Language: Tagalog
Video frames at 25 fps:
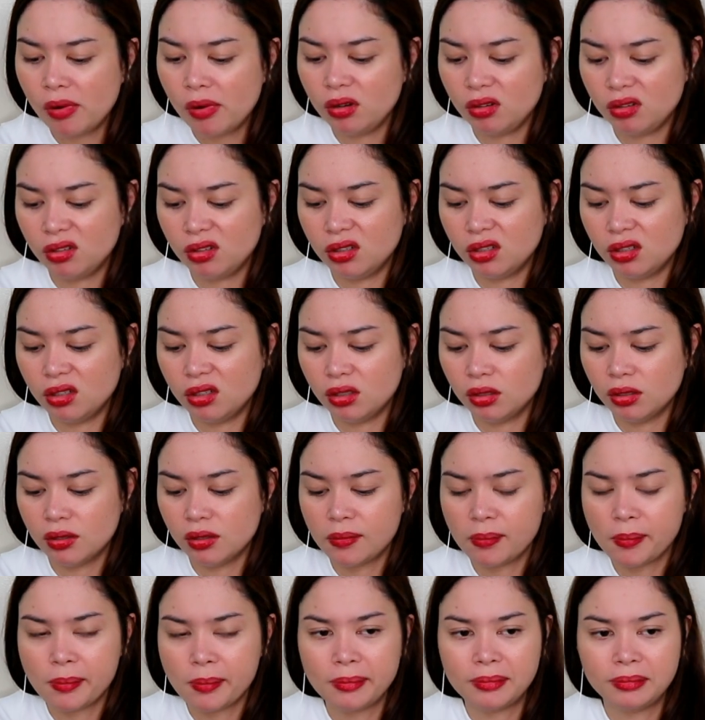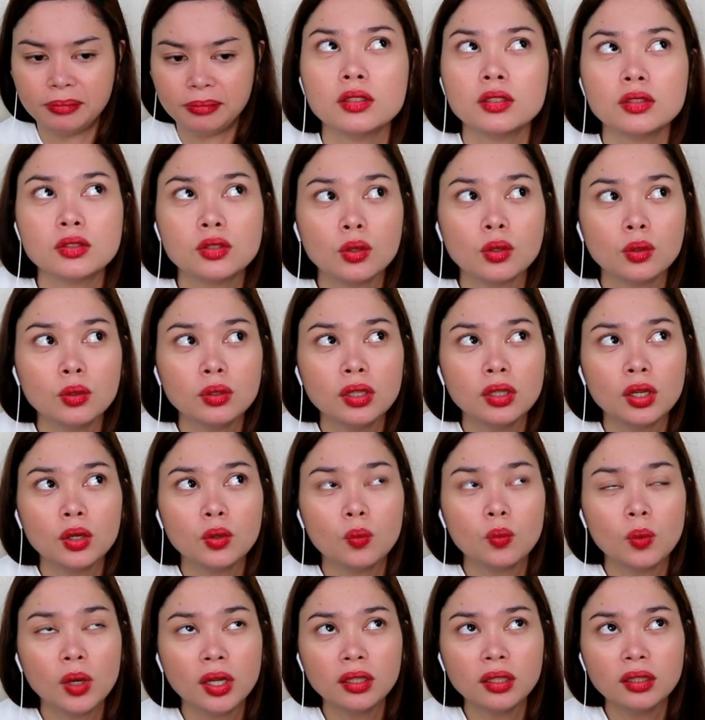Arr. So, nag
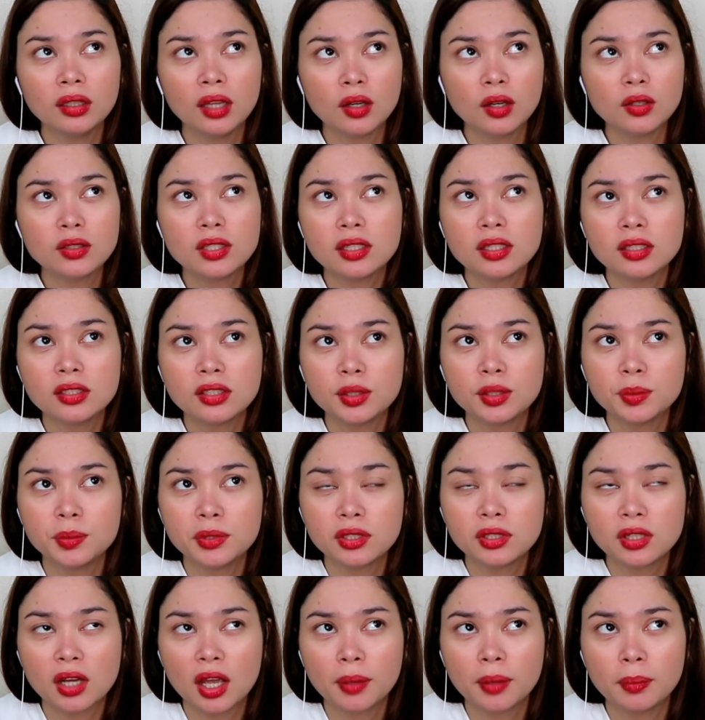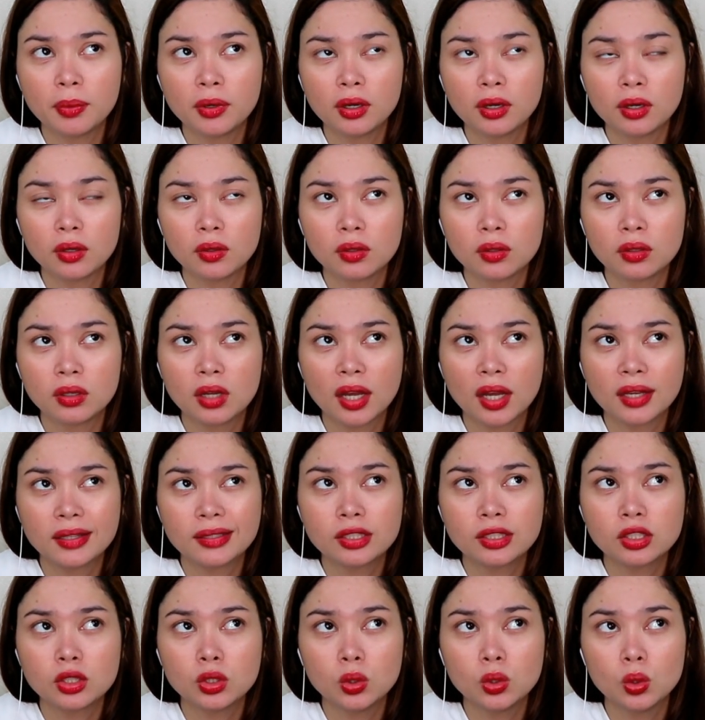1,000 subscriber ako
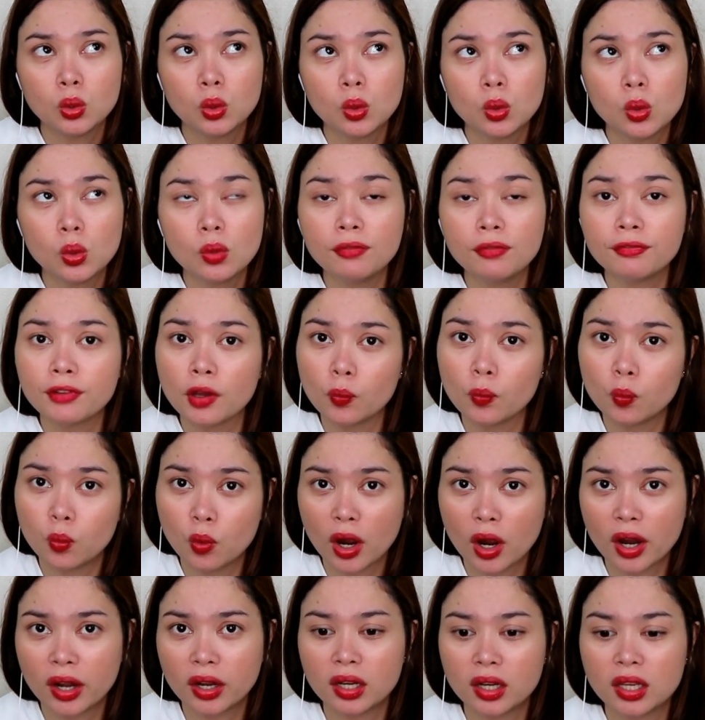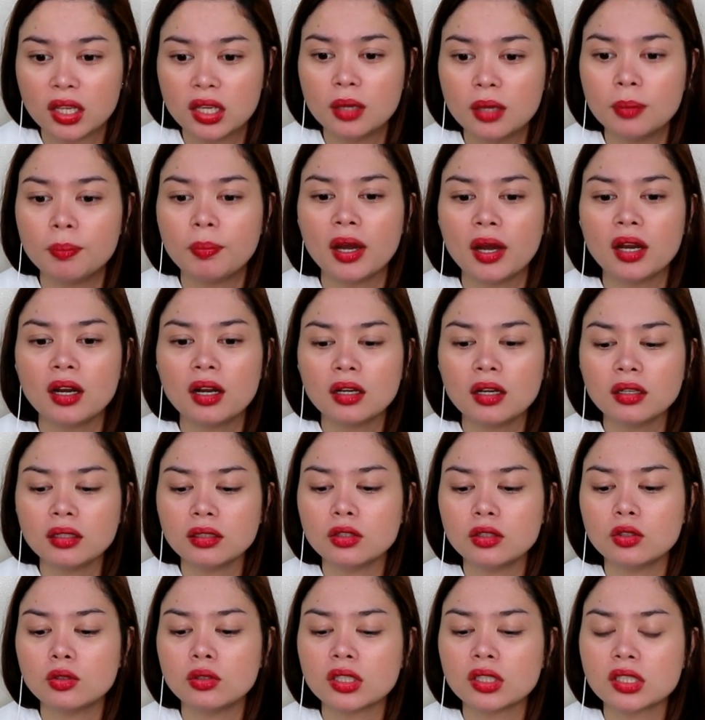guys noong February. Parang
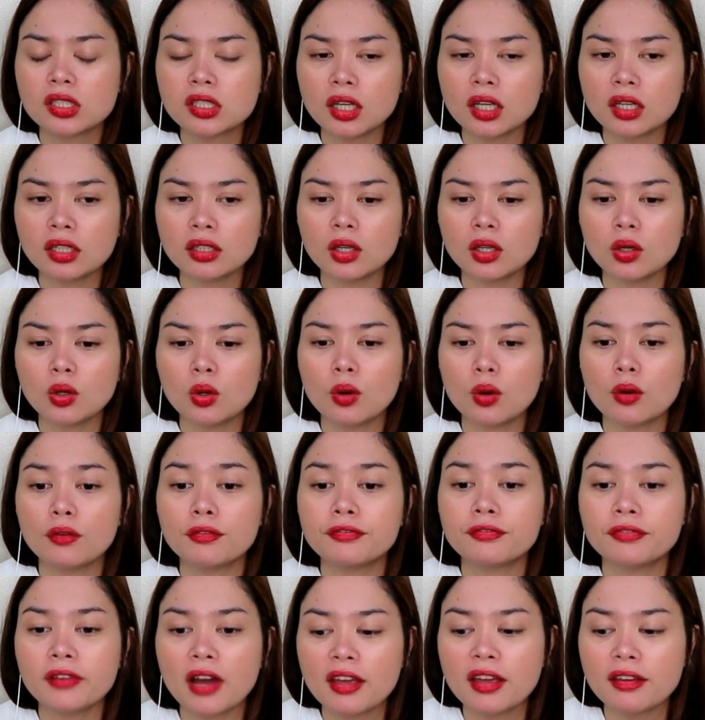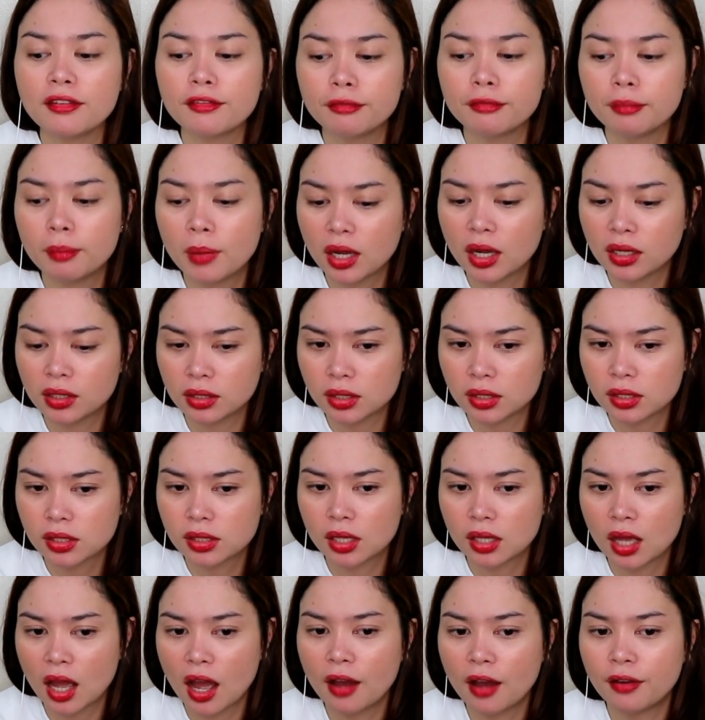nung nag-start ako, 5 months
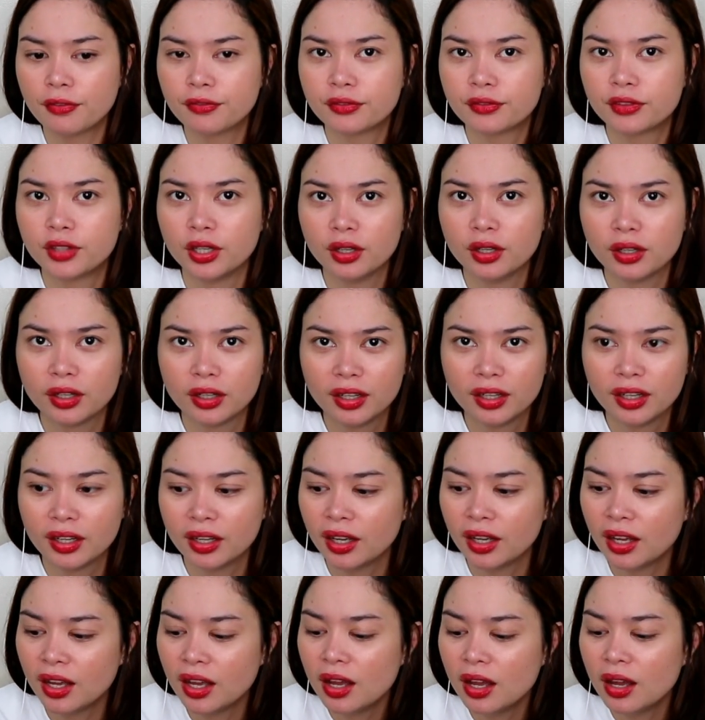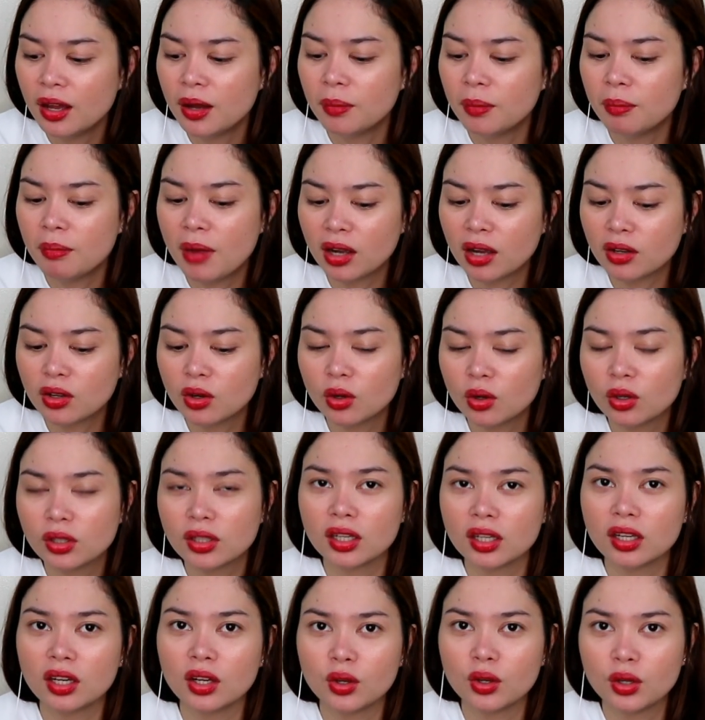after. Bago ako
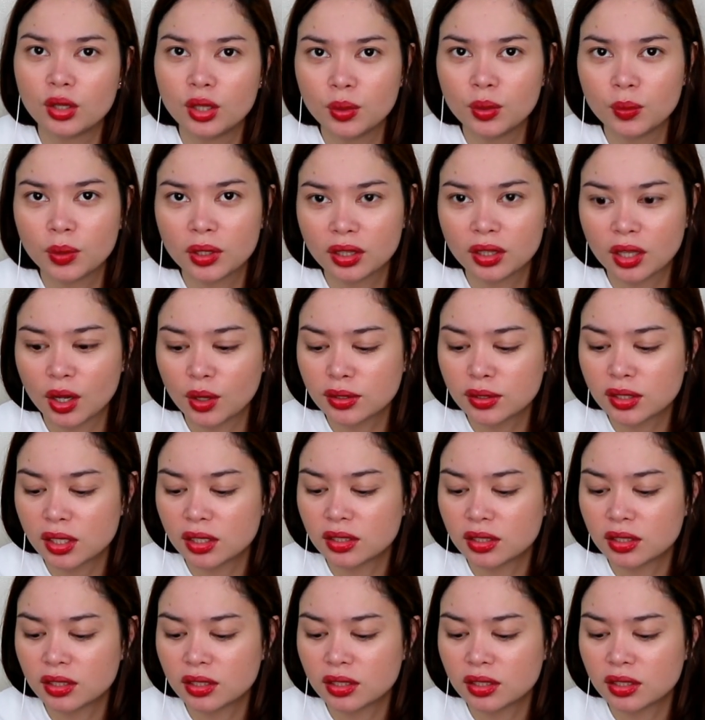nagkaroon 1,000